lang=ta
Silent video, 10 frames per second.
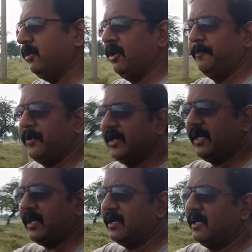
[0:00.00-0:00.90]
ஐ ஹோப்
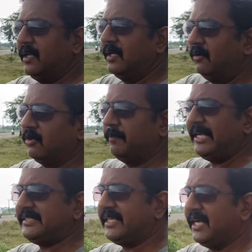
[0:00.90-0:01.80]
ஒரு
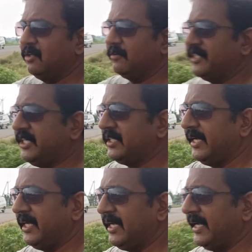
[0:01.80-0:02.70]
பேசிக்கான ஒரு
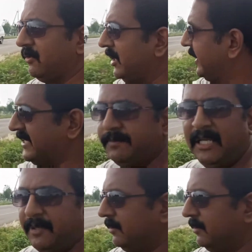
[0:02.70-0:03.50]
விஷயத்த என்னால் உங்களுக்கு எக்ஸ்பிளைன்